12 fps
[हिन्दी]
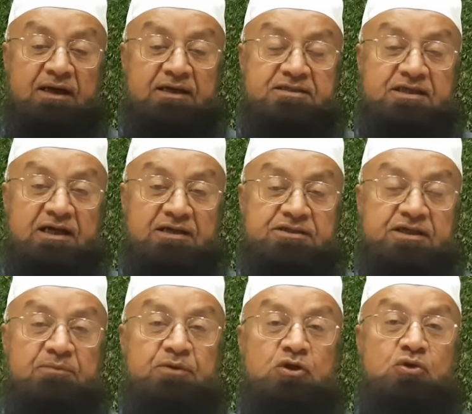ऐसे
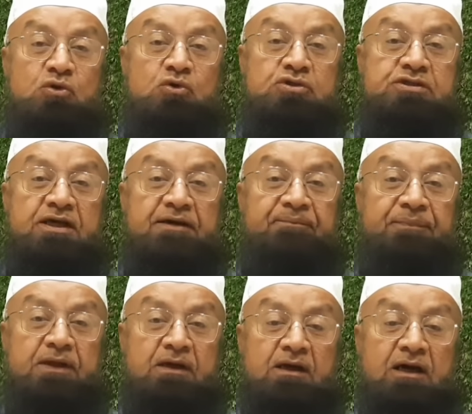अजनबी लोगों से
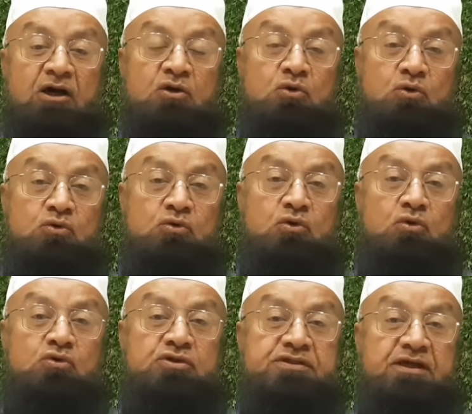और उन
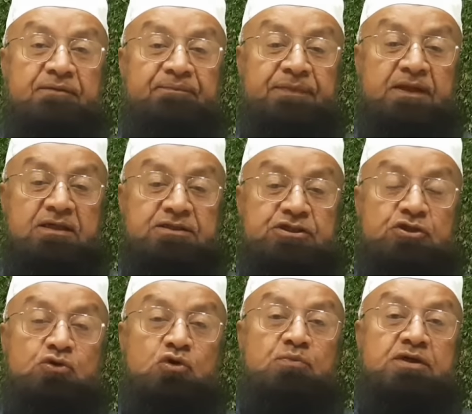लोगों से
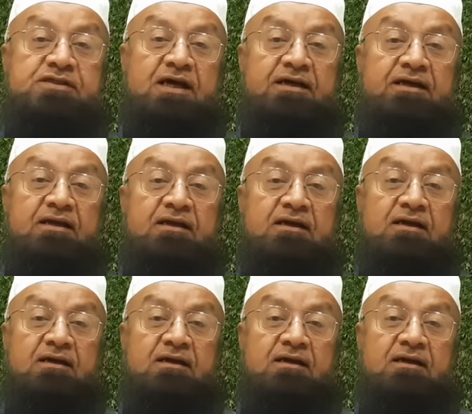जिनको बज़ाहिर